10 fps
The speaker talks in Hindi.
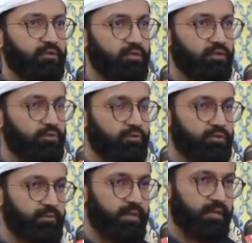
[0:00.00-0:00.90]
वो दो
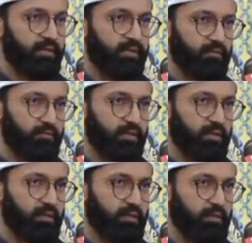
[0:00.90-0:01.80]
जोन्स में है
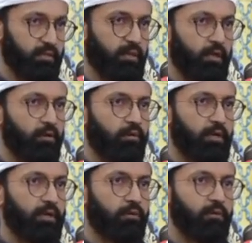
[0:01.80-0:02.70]
अल्हम्दुलिल्लाह और
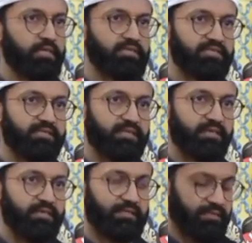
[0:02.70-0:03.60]
और इसी
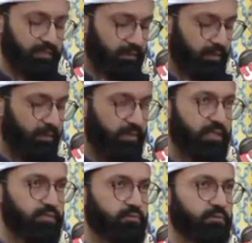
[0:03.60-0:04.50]
तरह ये
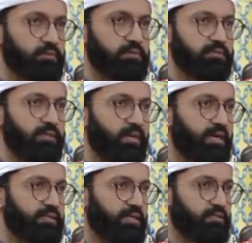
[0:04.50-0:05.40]
आपकी हजूर
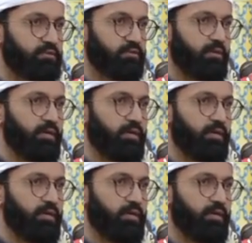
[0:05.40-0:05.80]
जमात का जो